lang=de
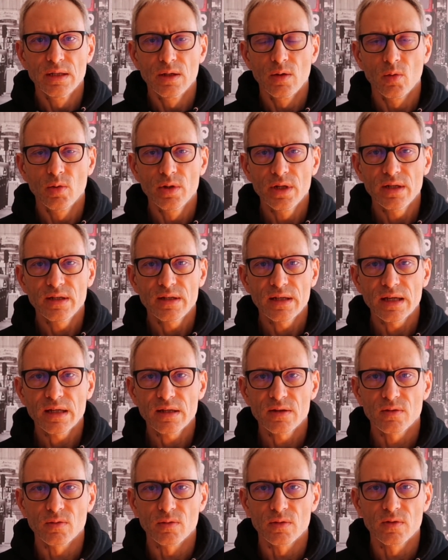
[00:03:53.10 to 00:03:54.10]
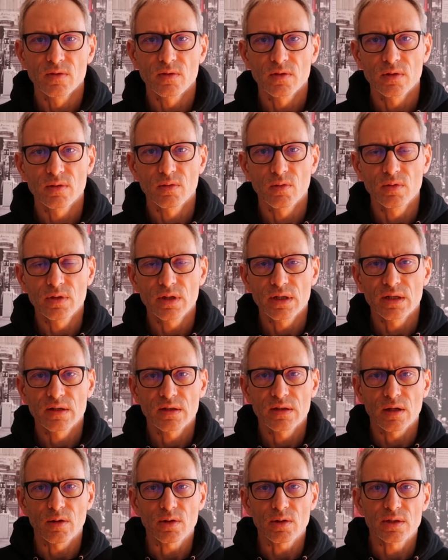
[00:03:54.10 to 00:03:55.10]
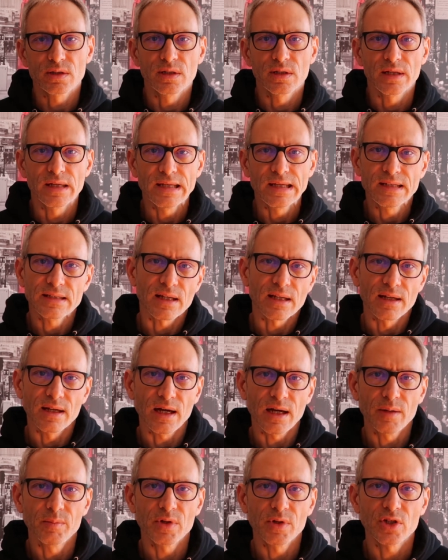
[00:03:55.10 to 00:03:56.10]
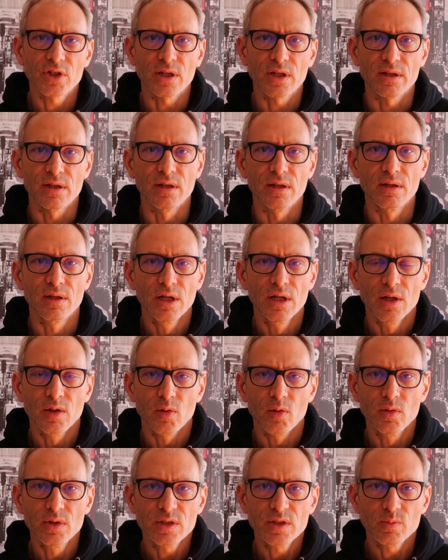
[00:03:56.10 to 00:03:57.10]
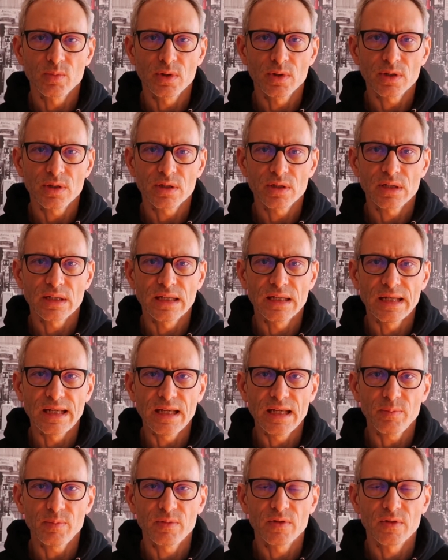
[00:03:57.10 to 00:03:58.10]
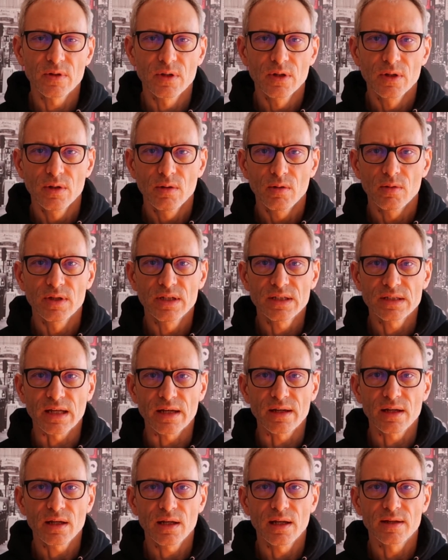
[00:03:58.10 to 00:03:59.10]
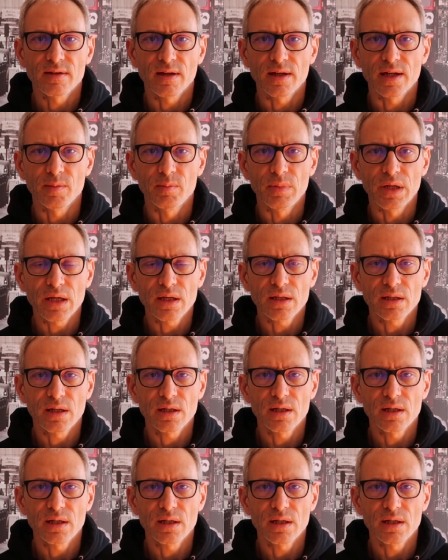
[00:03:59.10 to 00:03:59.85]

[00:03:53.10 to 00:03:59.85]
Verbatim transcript: unentdeckt und untergetaucht in der Nähe seiner Heimatstadt in Günzburg gelebt und ist dann nach Lateinamerika